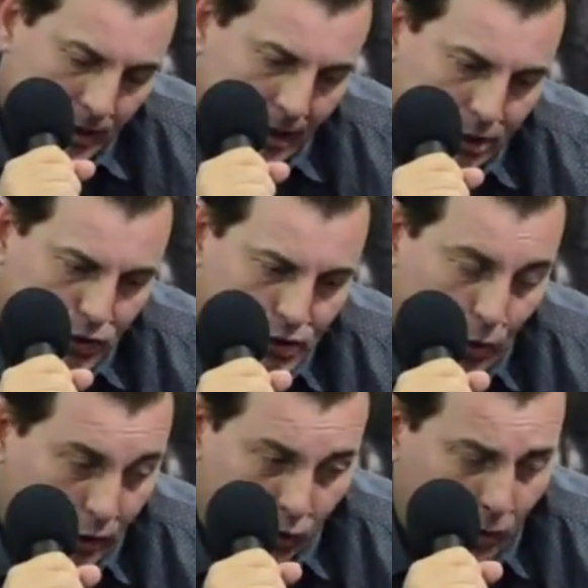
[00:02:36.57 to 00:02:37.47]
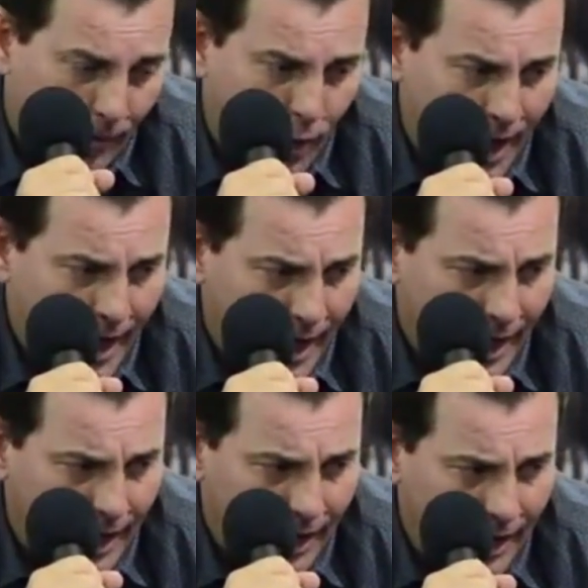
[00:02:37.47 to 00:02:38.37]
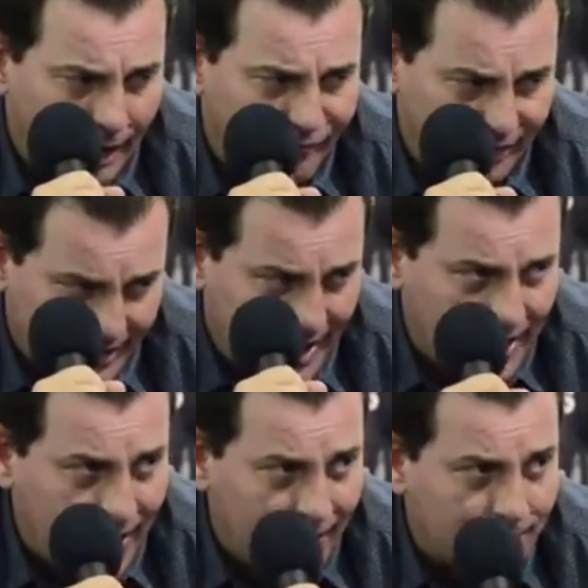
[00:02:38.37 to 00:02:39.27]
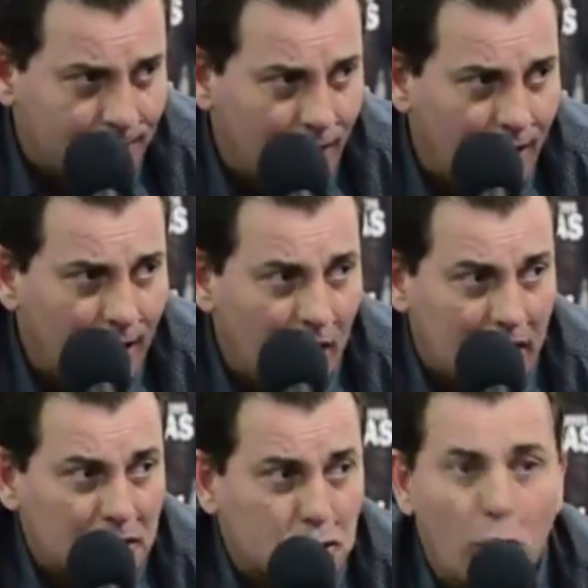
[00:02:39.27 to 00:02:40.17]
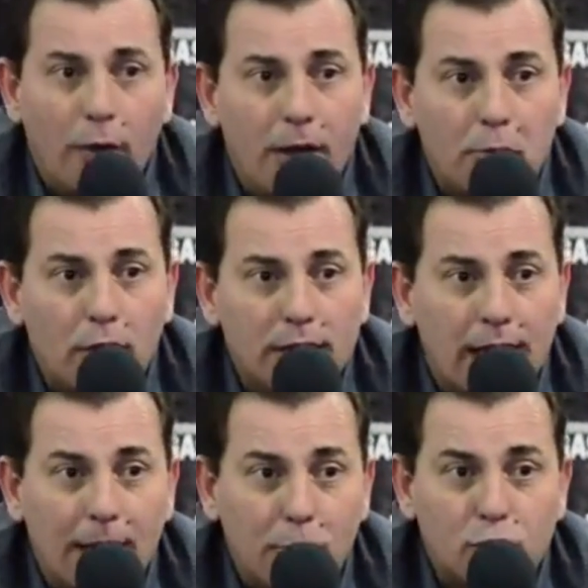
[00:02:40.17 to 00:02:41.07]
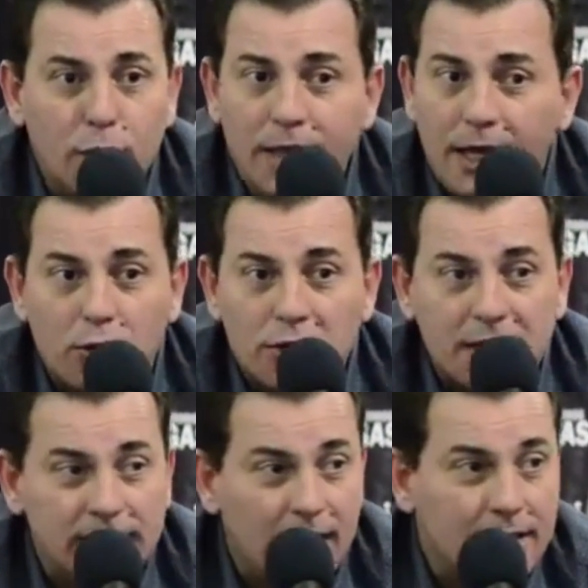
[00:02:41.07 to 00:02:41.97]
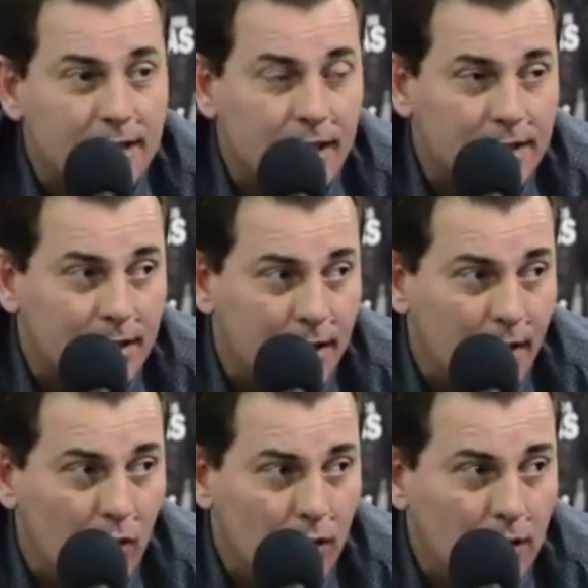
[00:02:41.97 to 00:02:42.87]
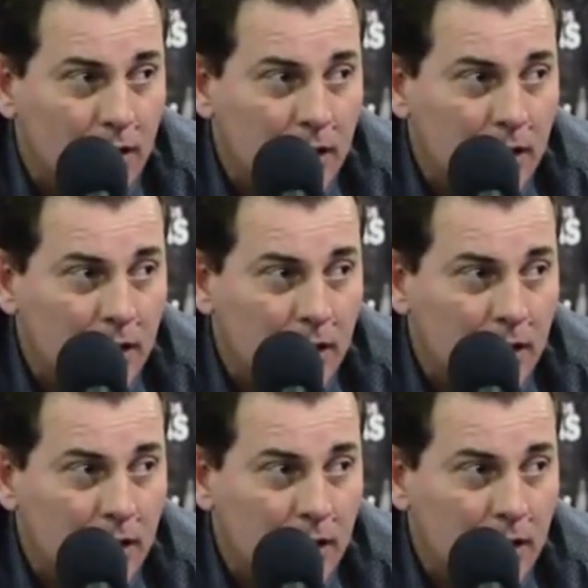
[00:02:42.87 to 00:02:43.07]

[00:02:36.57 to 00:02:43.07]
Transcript: Entonces, bueno, nos vamos a, aferrar a, que todavía pueden dar las posibilidades con esa estadística que te digo y,